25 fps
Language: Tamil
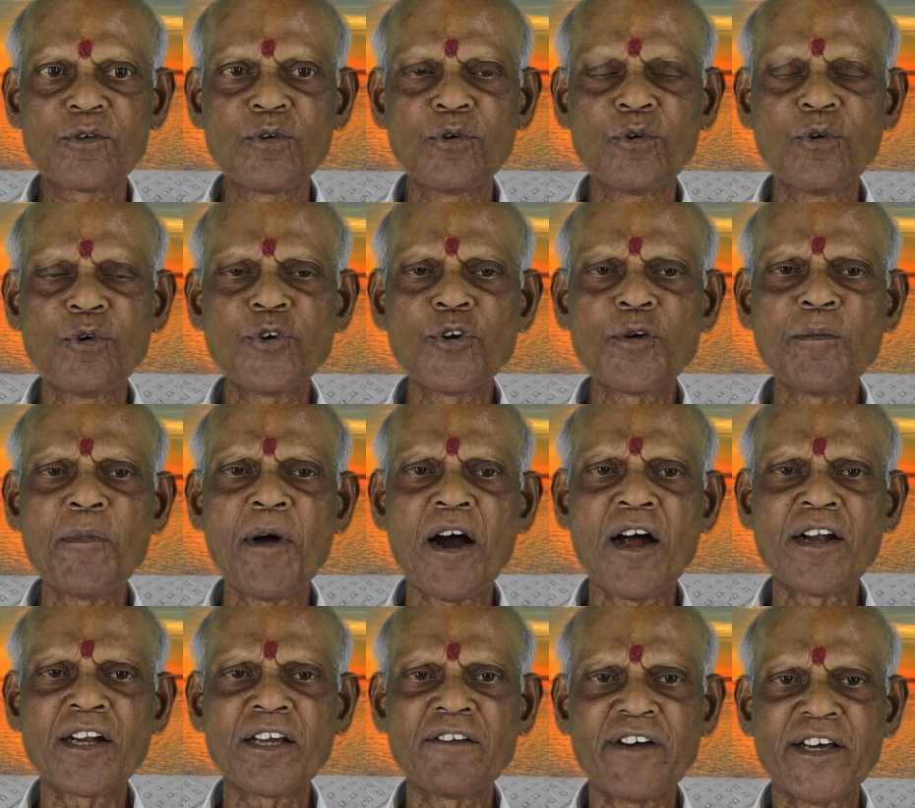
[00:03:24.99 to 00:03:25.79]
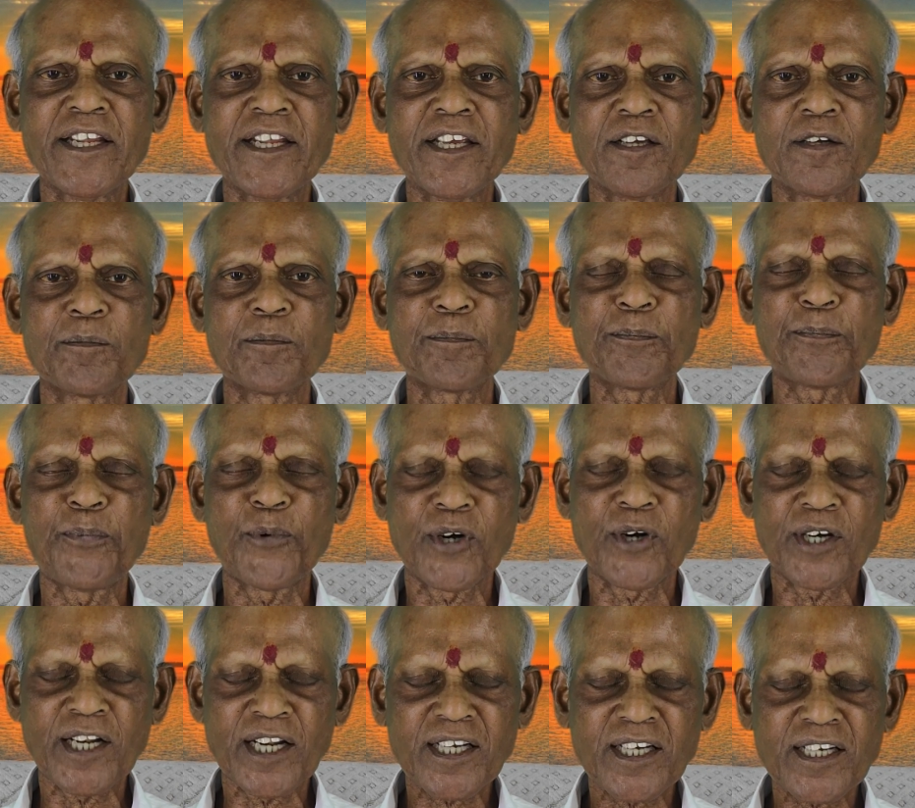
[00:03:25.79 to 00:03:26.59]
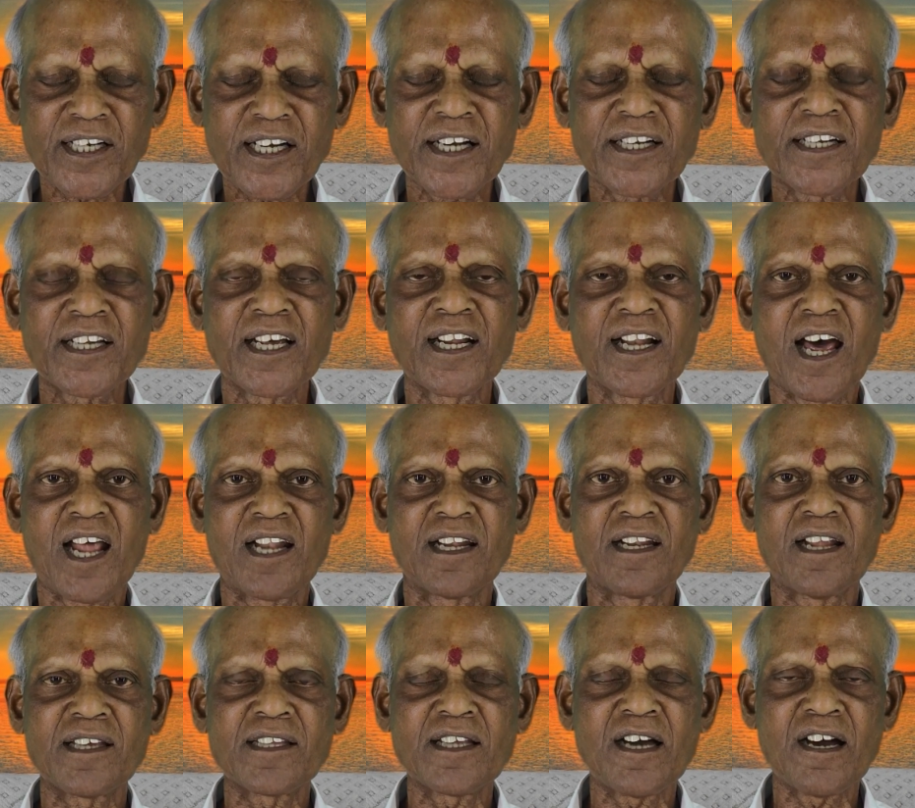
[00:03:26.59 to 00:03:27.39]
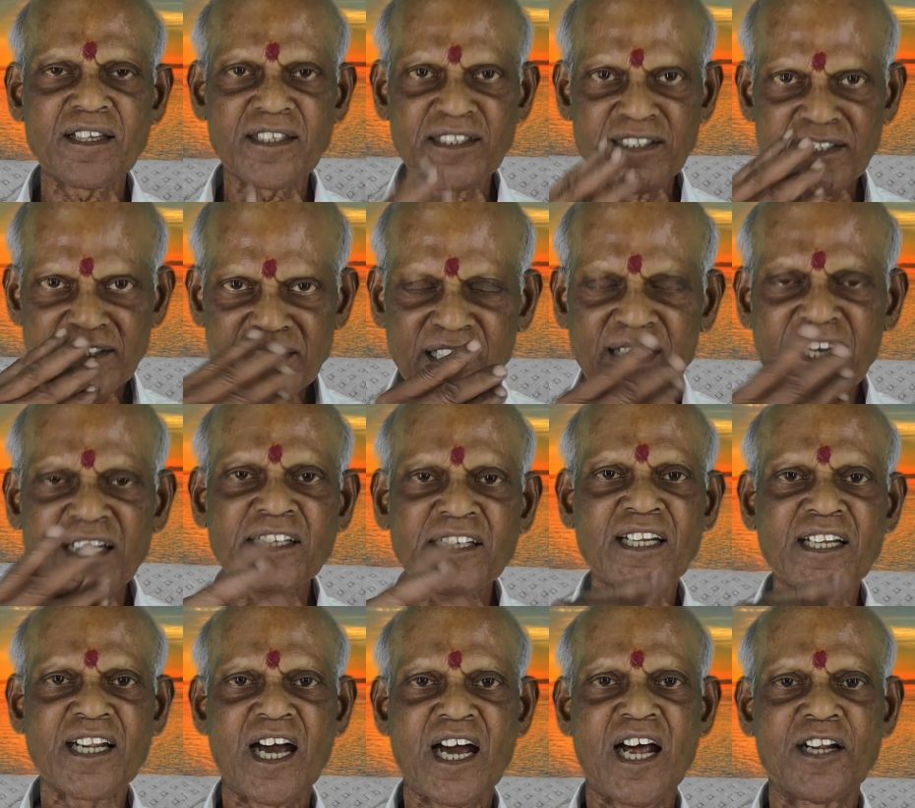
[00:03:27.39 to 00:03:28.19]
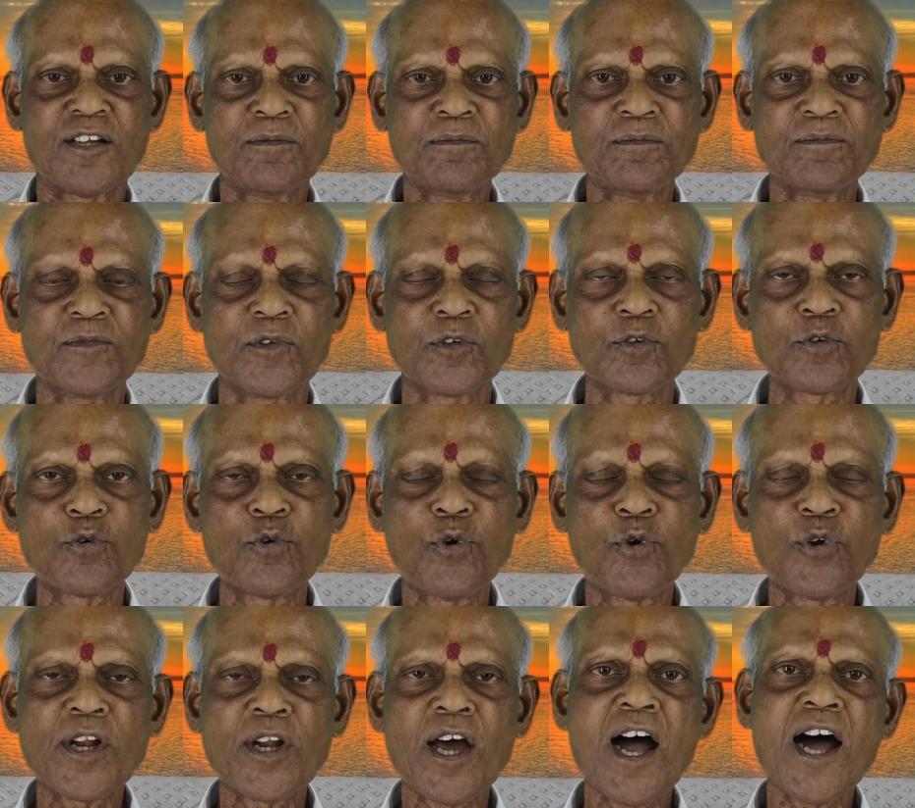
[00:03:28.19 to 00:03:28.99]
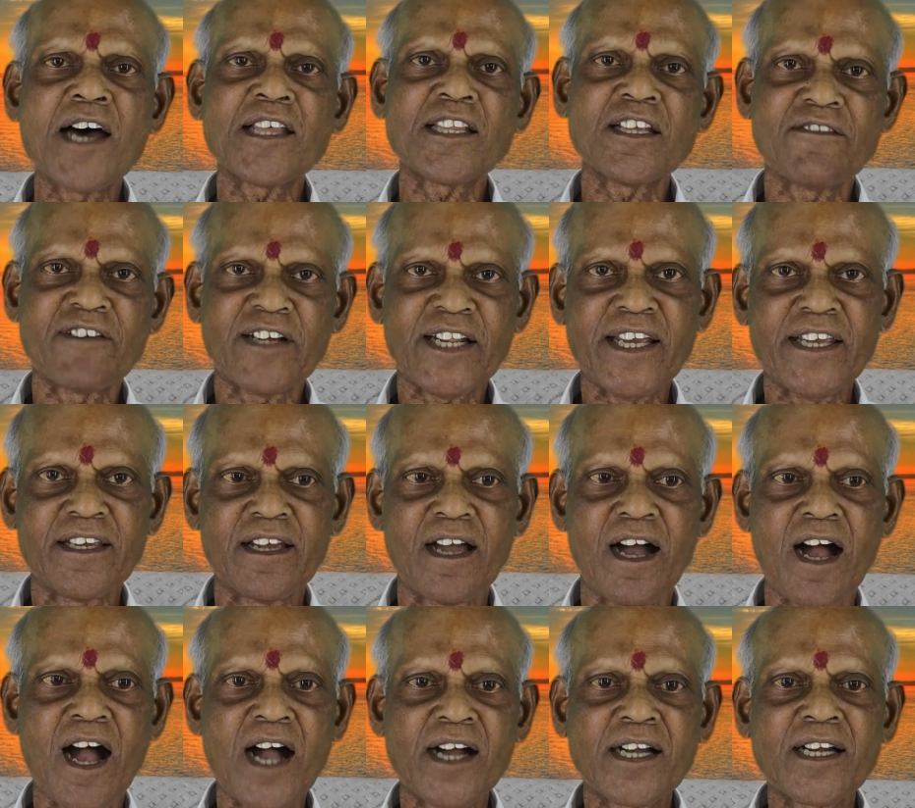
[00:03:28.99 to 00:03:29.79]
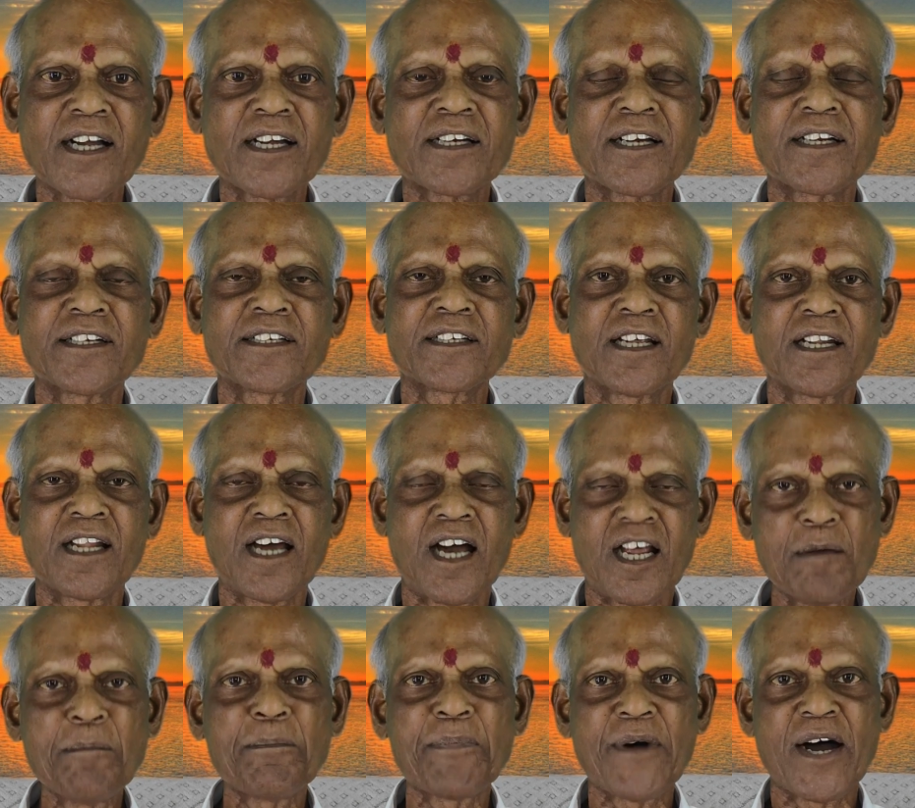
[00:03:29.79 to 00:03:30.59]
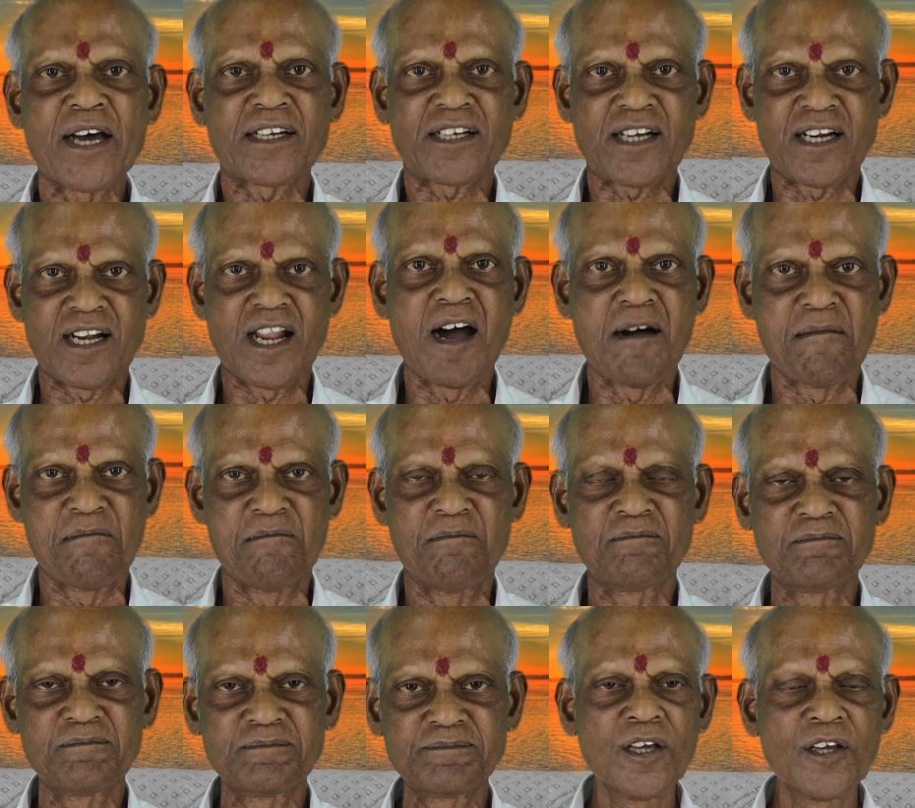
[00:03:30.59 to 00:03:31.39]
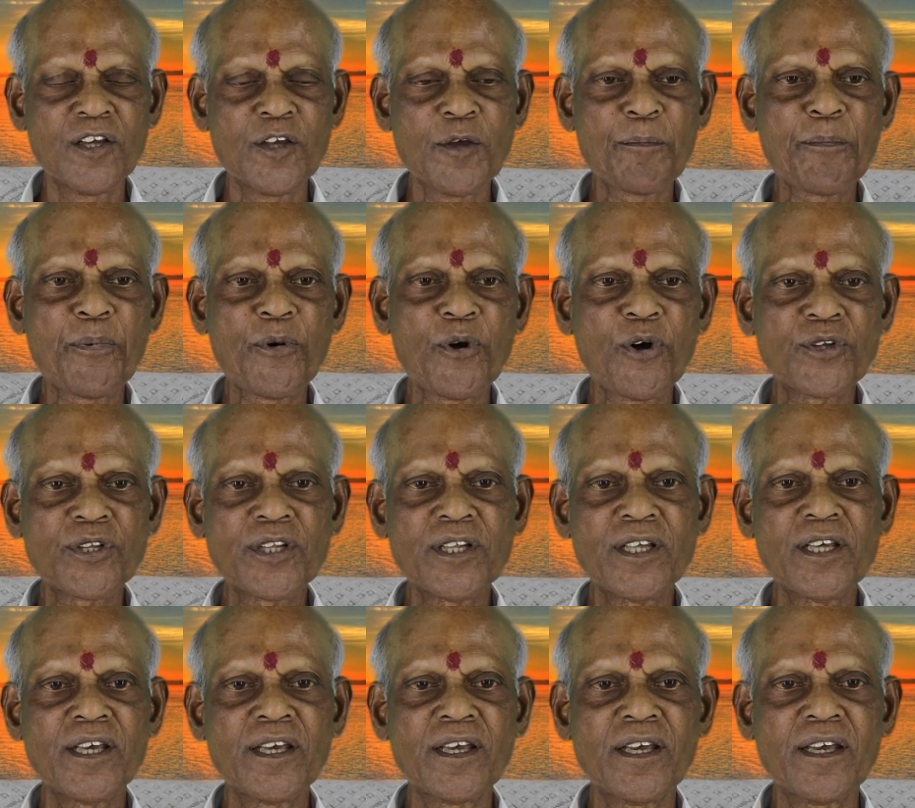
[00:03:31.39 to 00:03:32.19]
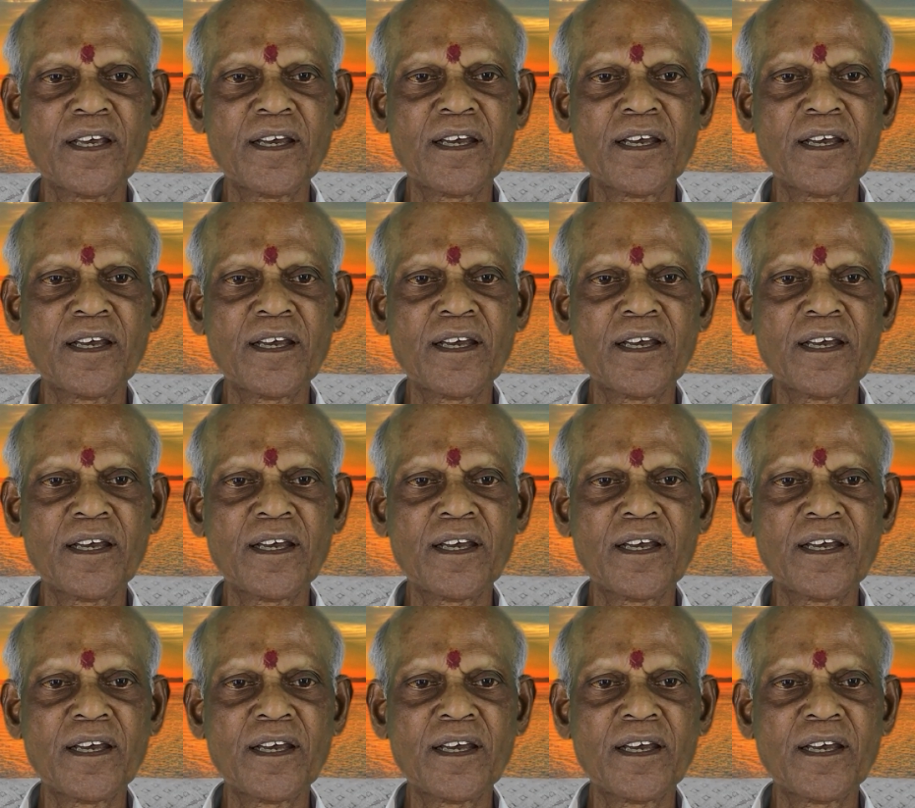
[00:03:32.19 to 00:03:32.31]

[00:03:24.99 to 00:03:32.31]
கூடுமானவரை புகரக்கண்களால் அதாவது இந்த கண்களாலும் கூடாதவரை அகக்கண்களாலும் பார்க்கலாம் இப்போது